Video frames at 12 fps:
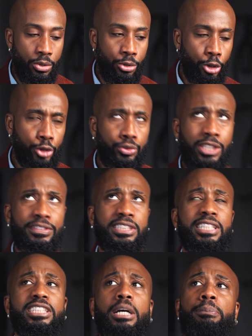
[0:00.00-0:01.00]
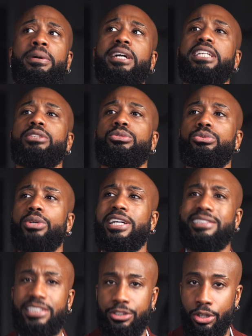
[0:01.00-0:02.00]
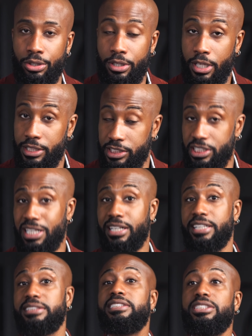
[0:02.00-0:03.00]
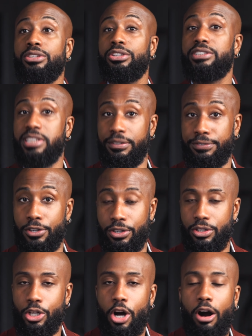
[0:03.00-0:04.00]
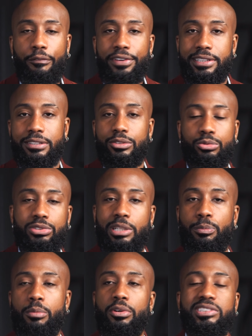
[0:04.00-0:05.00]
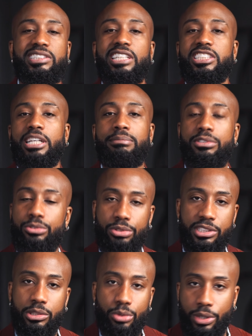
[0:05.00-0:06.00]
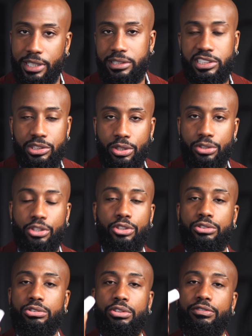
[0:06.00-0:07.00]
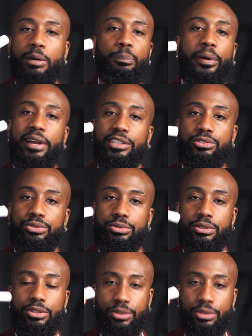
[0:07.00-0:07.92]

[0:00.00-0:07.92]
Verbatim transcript: Euh, je vous avais déjà parlé du rétinol. Déjà, rétinol, c'est fort. En fait, tout simplement, si tu n'as jamais utilisé de rétinol, ne va pas là-dessus.